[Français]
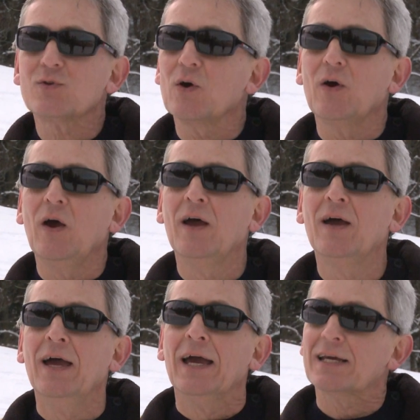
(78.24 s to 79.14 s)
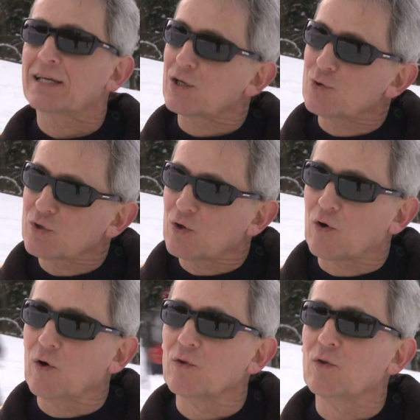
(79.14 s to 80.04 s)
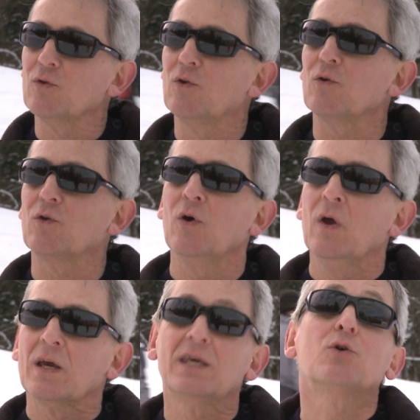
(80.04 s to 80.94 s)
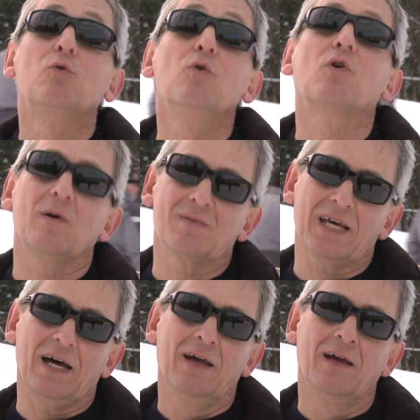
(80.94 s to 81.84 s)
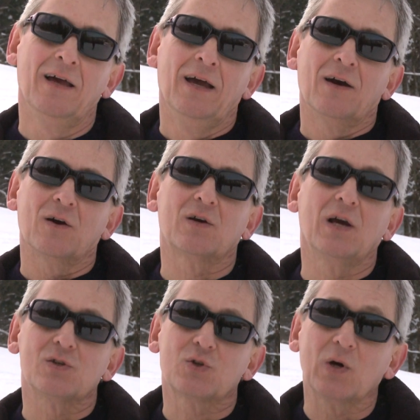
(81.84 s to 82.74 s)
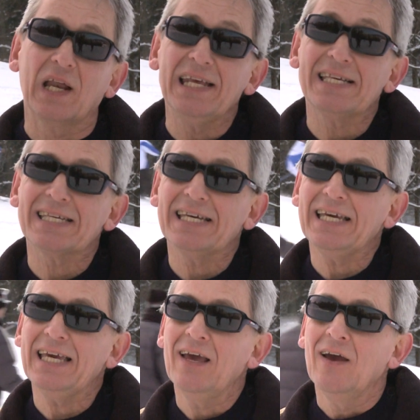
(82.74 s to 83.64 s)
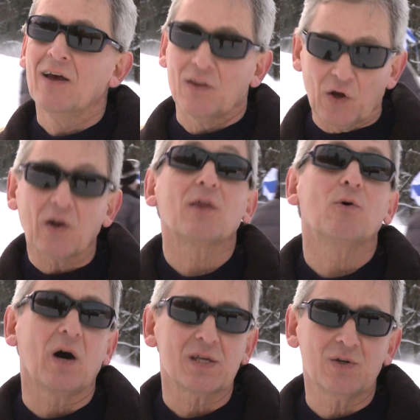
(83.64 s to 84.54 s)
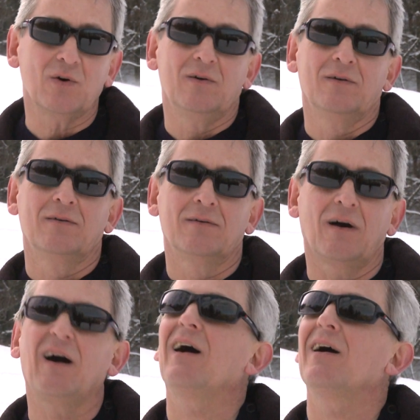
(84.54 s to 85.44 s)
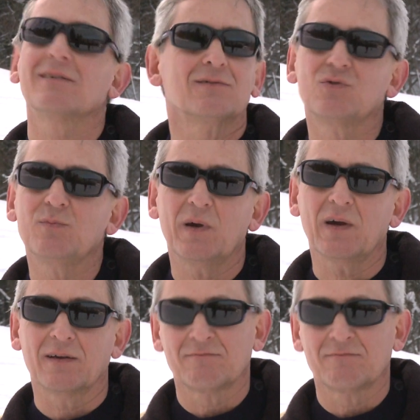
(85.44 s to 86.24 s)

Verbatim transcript: de, quelque chose de, qui coule comme ça. Se glisser dans l'adoration. Ah, super.